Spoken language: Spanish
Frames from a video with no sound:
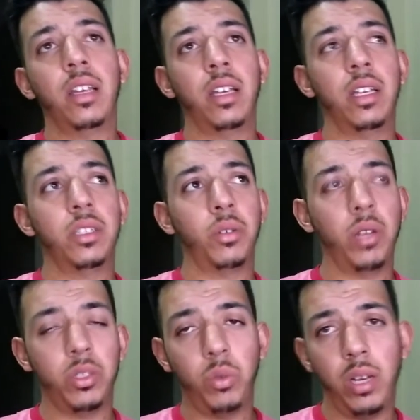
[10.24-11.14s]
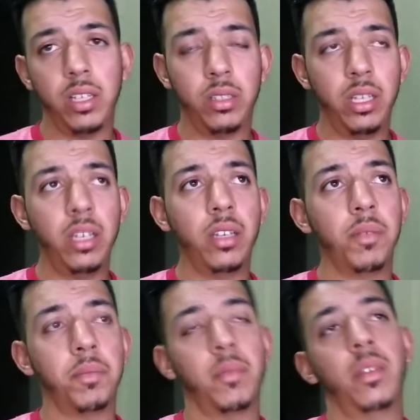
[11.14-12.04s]
eh, son unas ugly stick
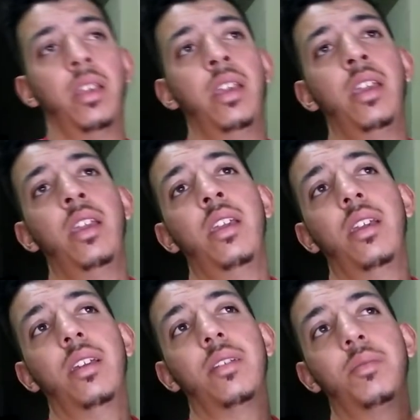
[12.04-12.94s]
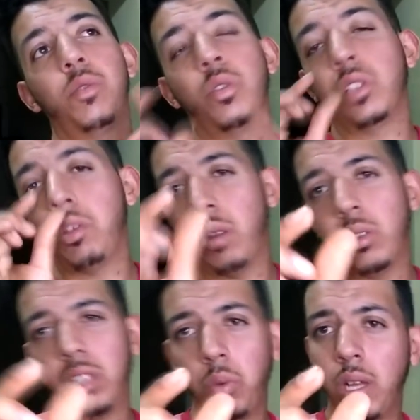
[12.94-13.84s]
y con
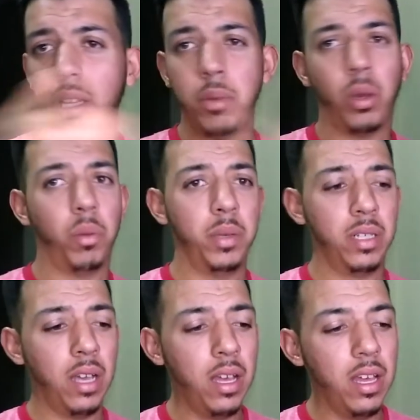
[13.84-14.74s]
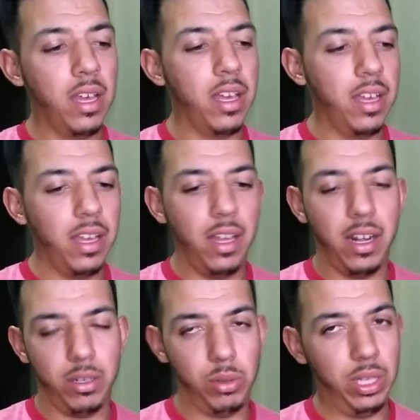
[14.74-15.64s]
señuelos igual de micropesca. Y
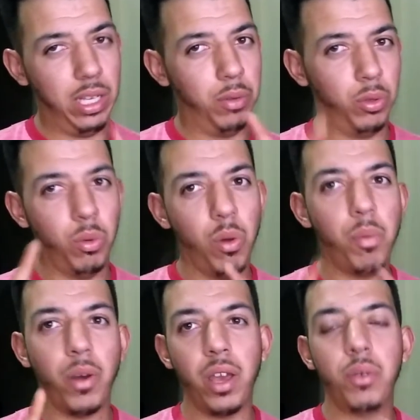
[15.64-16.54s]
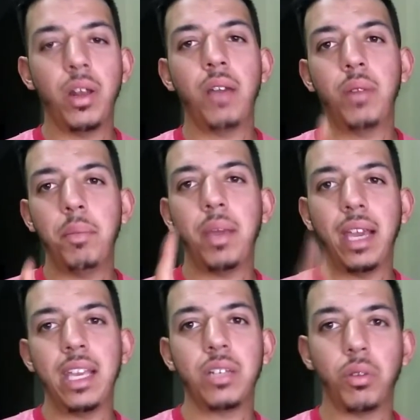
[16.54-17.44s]
resulta que tuvo por ahí una, una
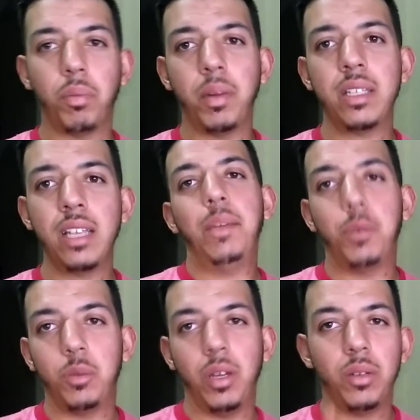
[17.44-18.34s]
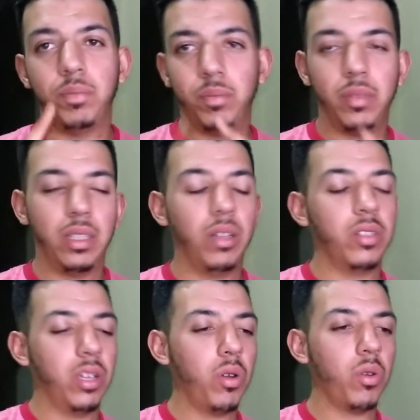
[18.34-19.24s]
pequeña sorpresa. Pues bueno, los
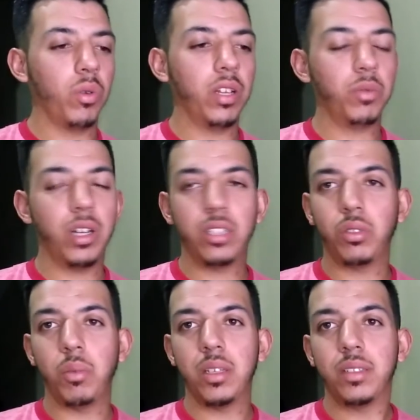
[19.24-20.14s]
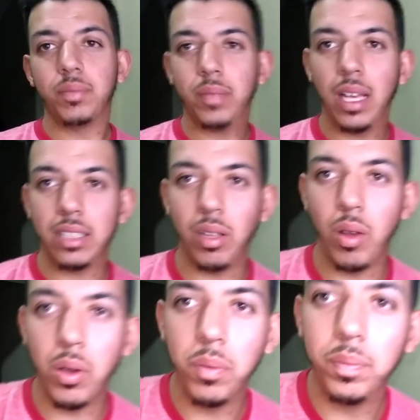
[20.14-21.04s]
dejo con unas buenas tomas. Hasta
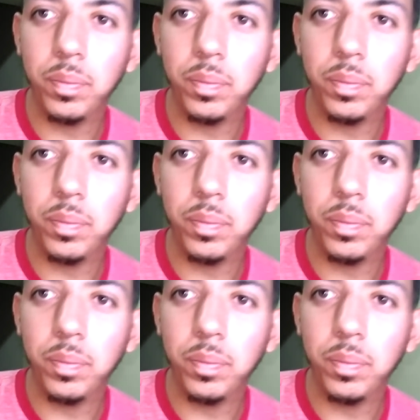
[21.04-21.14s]
luego.